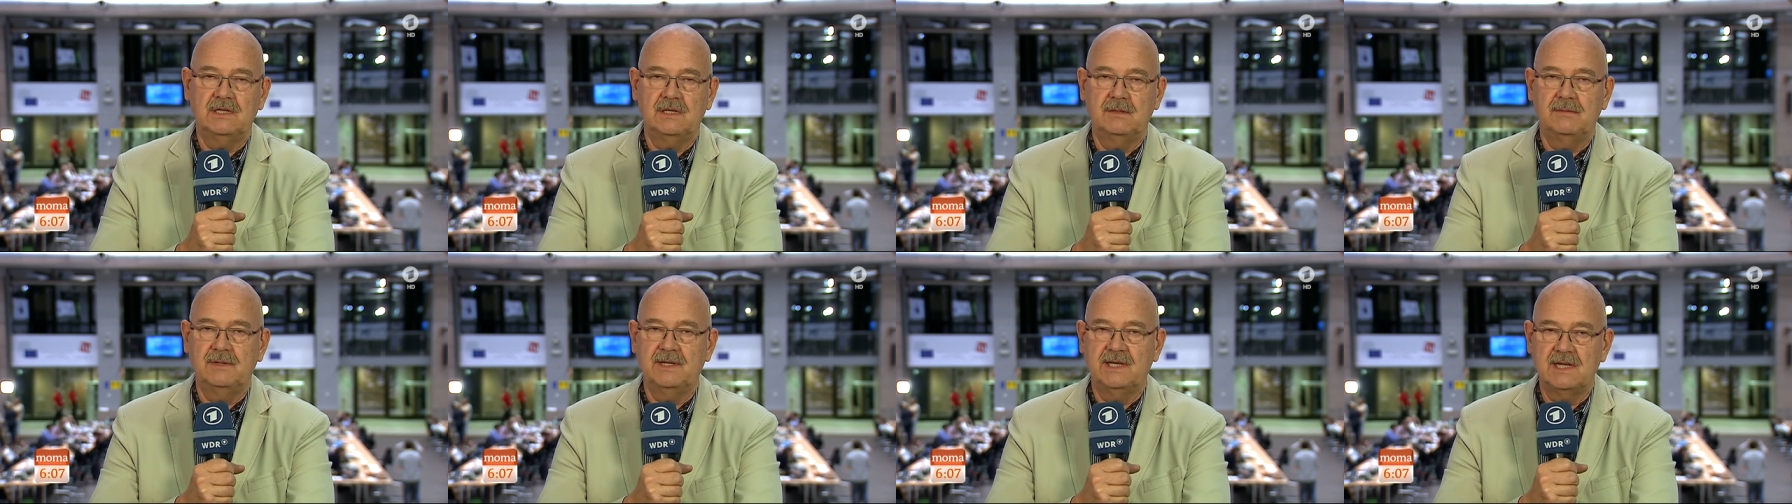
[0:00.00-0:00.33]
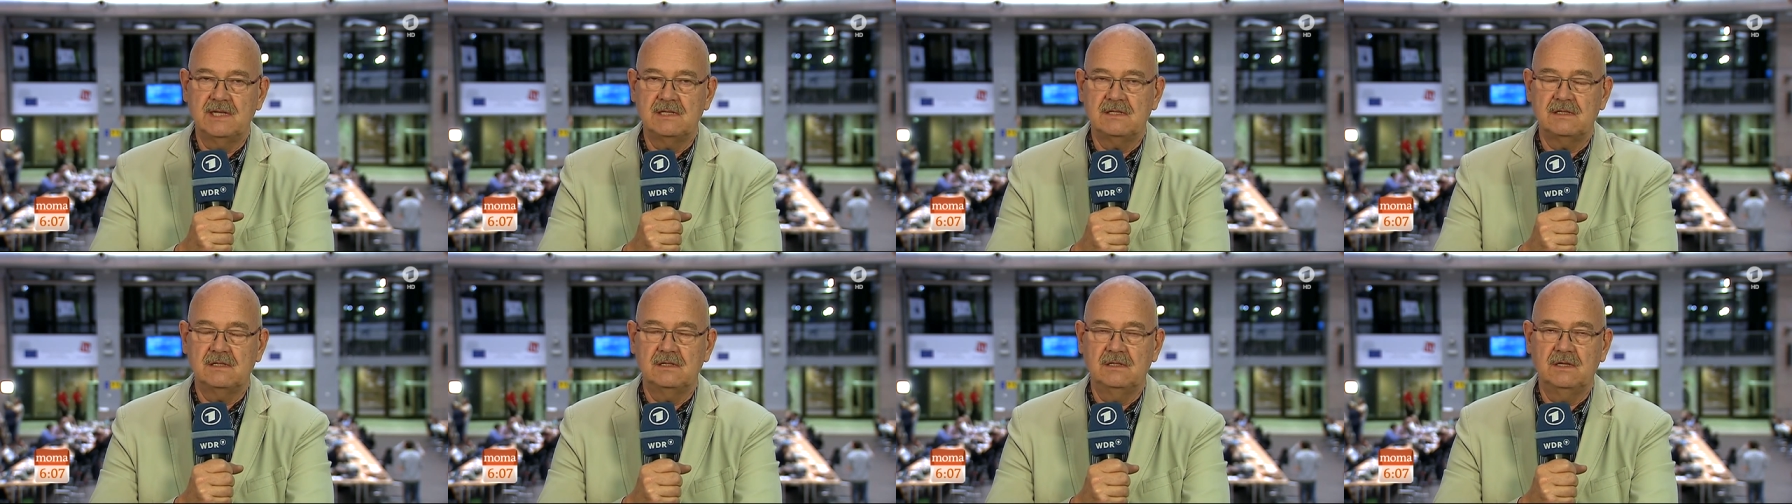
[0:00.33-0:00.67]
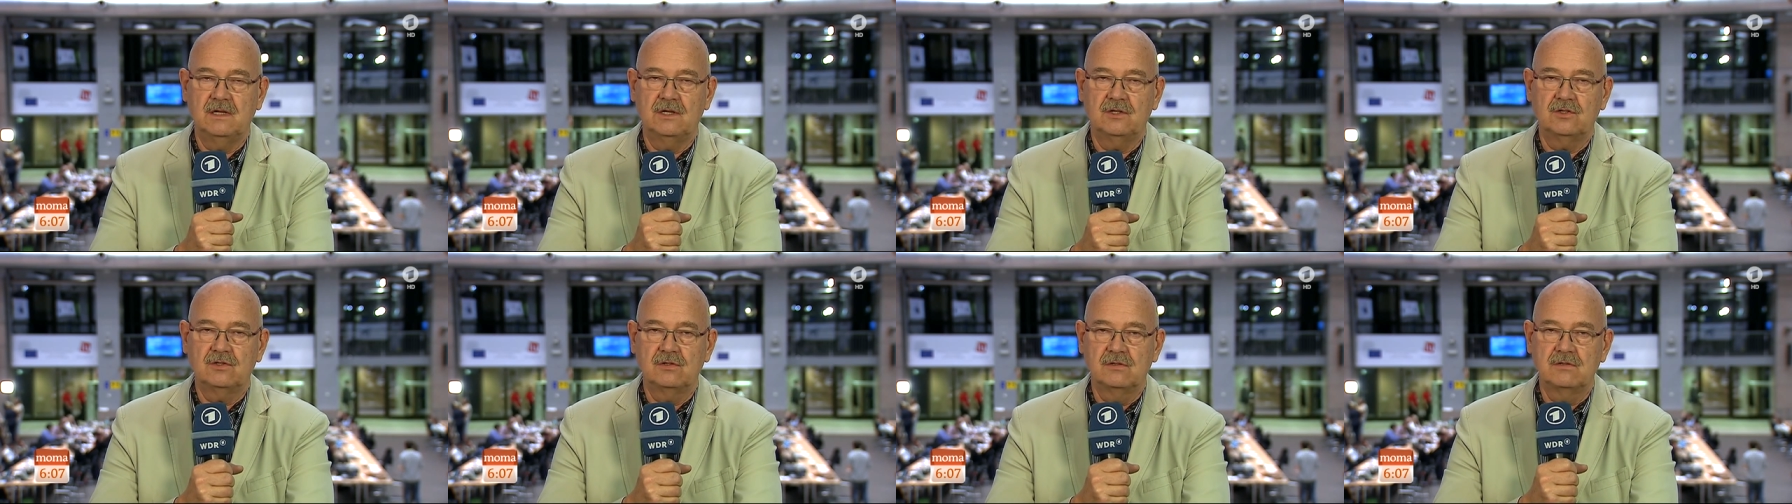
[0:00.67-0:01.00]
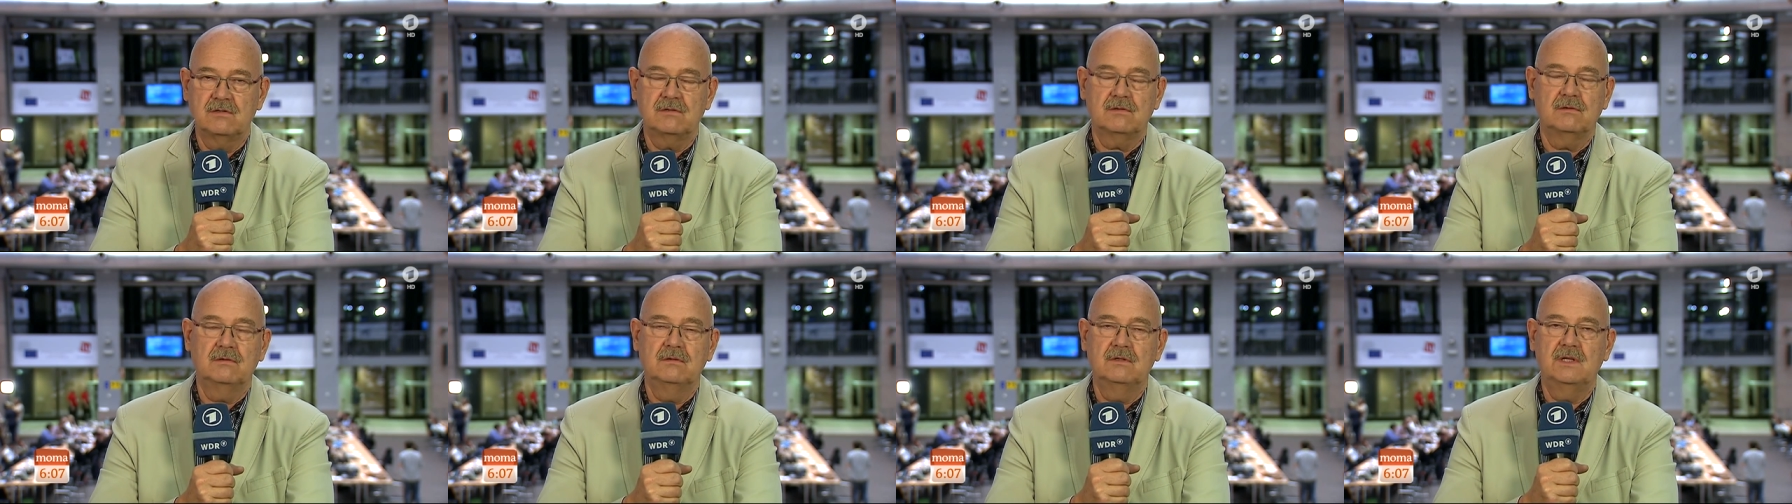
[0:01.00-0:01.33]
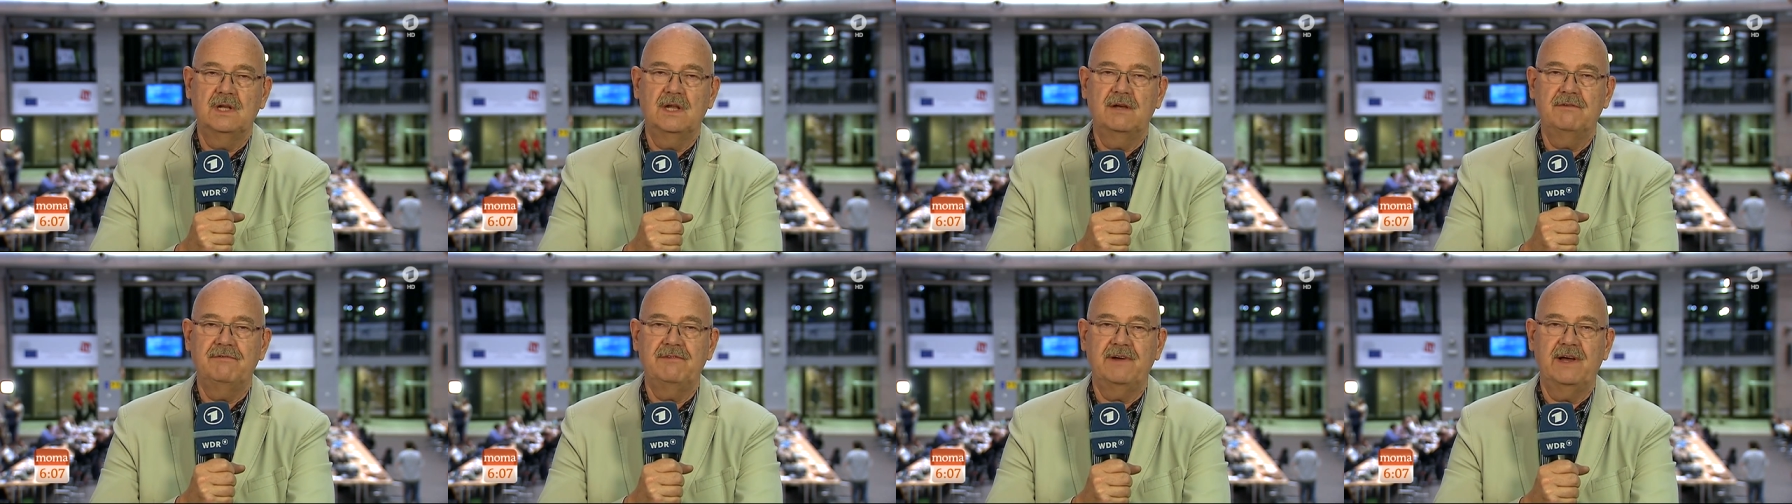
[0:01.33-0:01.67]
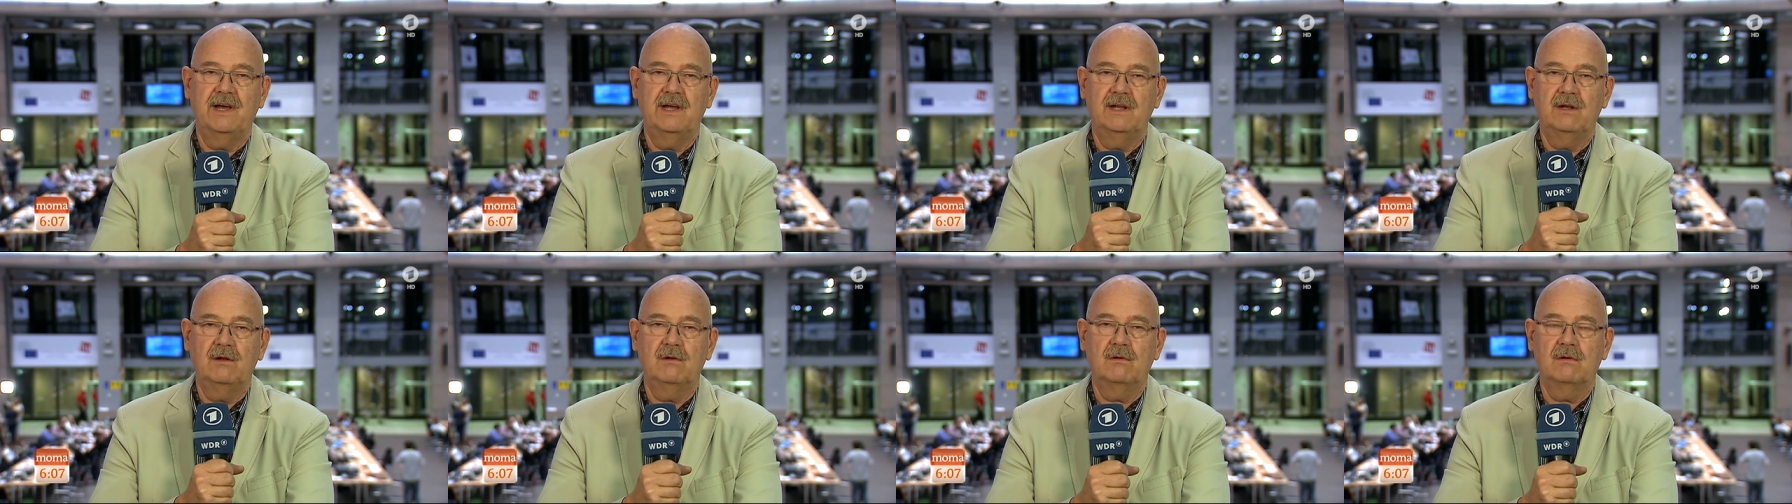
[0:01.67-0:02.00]
Aber jetzt in der Schlussrunde der
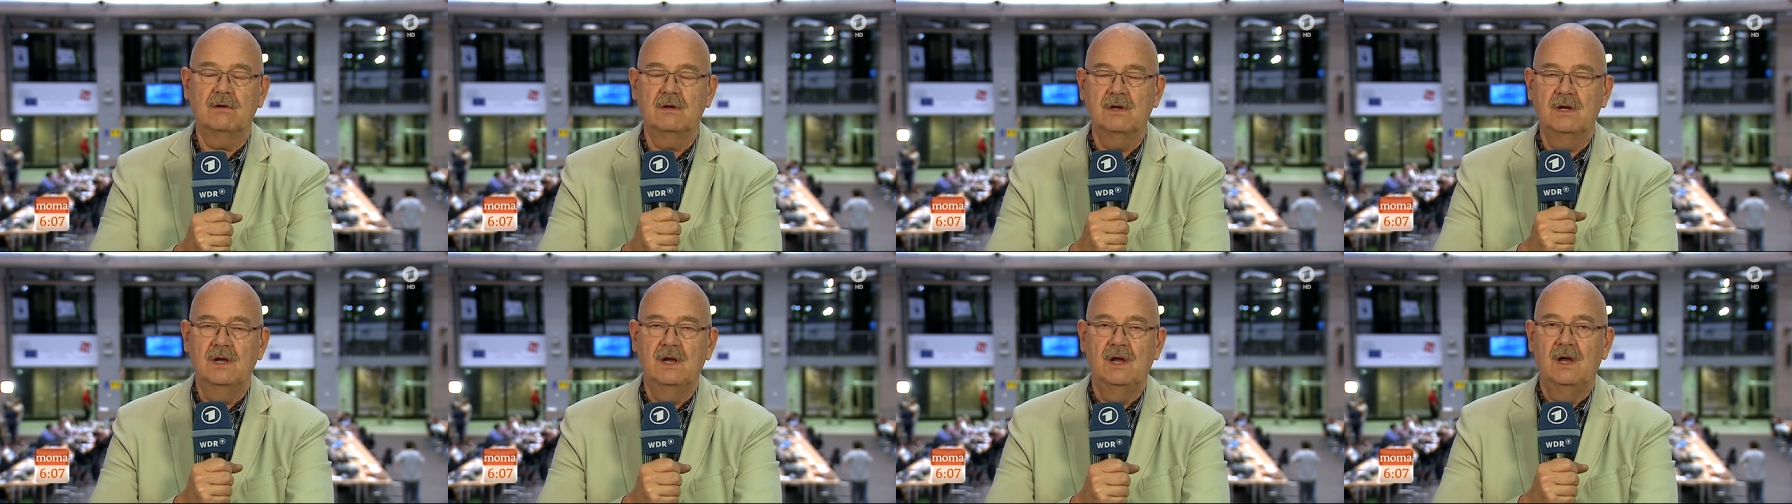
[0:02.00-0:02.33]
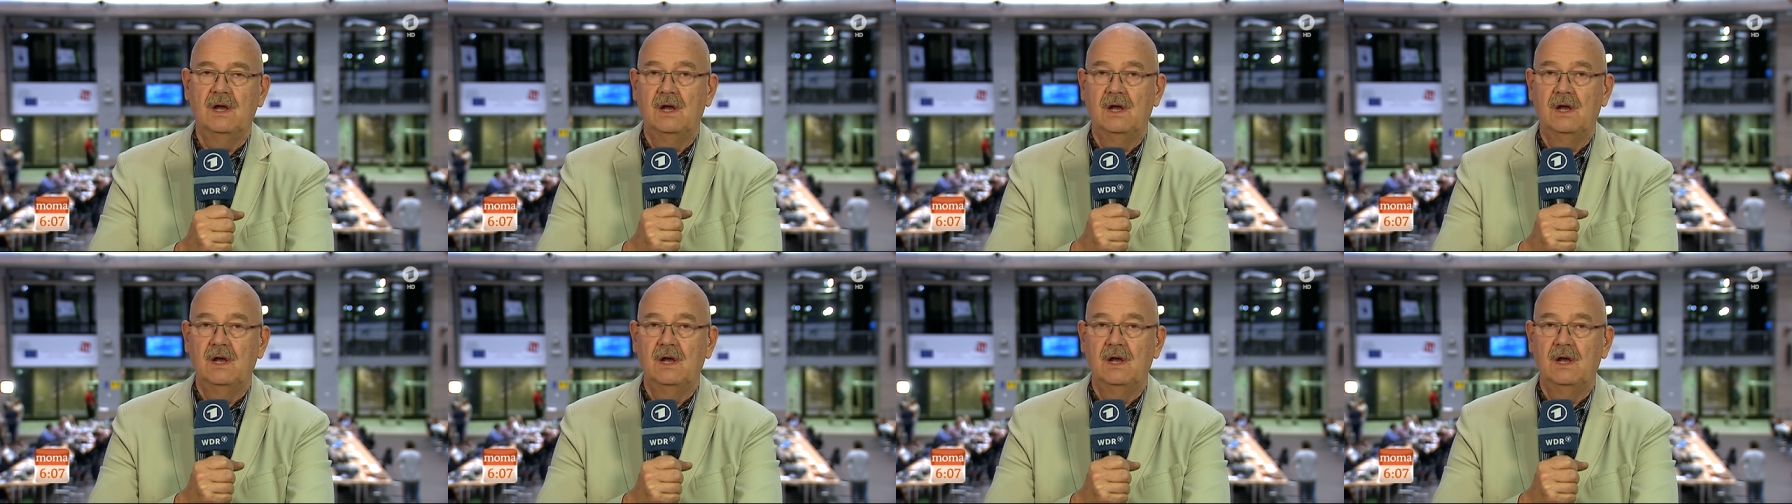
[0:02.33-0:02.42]
Verhandlungen